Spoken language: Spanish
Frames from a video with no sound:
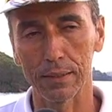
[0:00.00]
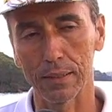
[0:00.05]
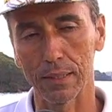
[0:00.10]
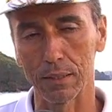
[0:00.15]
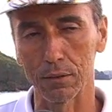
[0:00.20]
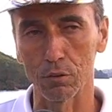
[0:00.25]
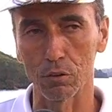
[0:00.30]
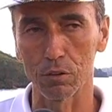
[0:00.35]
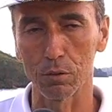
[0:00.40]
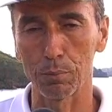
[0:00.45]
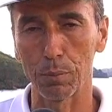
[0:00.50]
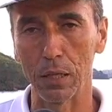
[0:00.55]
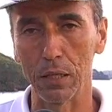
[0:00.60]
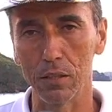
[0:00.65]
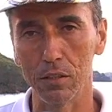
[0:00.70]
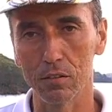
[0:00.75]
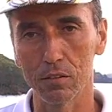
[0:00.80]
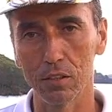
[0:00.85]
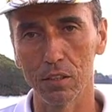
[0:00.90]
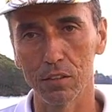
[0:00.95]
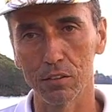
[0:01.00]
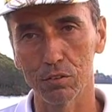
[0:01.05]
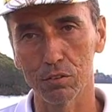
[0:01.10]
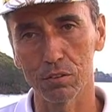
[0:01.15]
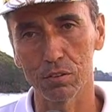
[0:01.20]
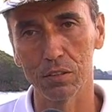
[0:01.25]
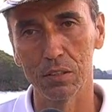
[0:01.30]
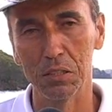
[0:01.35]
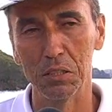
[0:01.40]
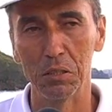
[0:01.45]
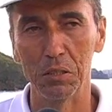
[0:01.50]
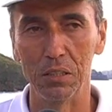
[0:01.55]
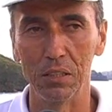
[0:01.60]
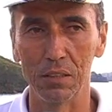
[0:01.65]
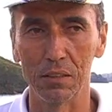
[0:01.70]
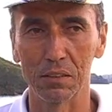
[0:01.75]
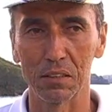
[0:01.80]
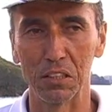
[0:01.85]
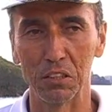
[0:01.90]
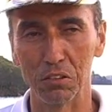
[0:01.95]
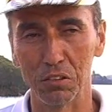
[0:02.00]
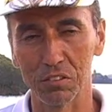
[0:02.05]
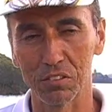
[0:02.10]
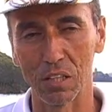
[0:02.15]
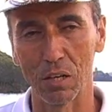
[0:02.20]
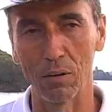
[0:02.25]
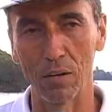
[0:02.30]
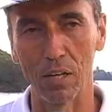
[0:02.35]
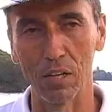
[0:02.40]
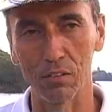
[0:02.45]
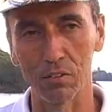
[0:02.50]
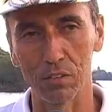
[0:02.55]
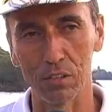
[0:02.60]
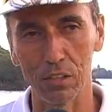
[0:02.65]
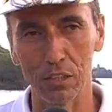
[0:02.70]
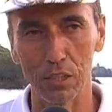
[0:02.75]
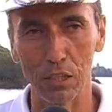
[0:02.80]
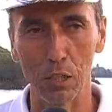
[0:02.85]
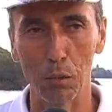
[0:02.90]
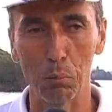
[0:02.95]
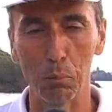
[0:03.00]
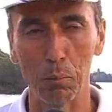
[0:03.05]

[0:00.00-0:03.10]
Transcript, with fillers: 14 países, entre ellos está Brasil,